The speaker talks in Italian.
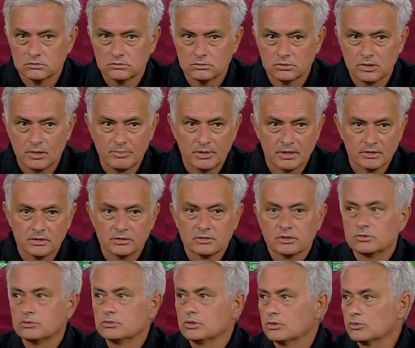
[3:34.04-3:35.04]
una partita
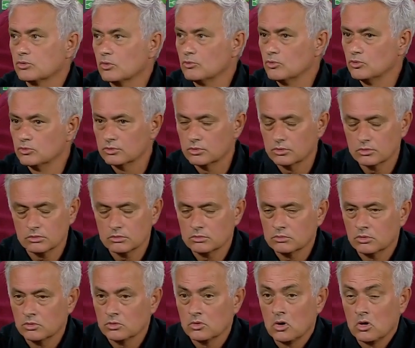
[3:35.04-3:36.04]
di un altro mondo,
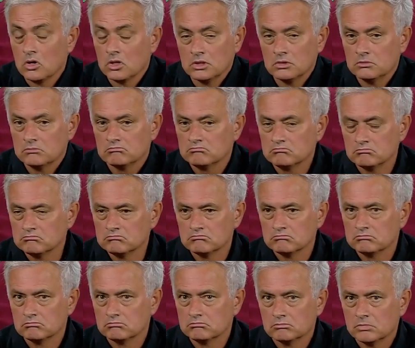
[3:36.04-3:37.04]
con noi
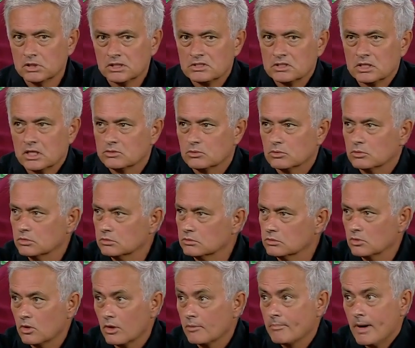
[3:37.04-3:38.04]
è stato
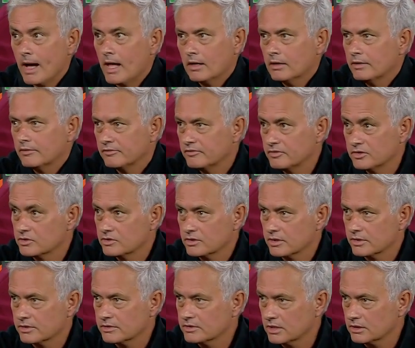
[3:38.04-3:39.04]
normale
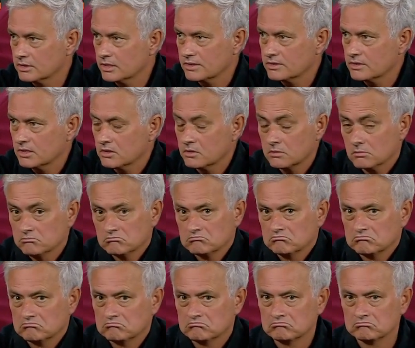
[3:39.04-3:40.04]
vincere 7-0,
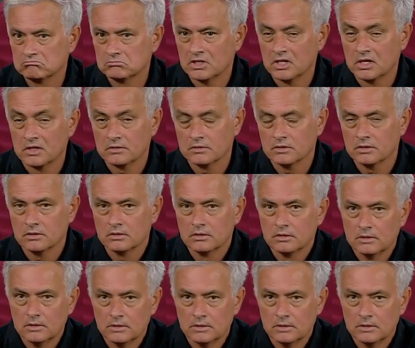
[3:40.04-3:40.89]
niente.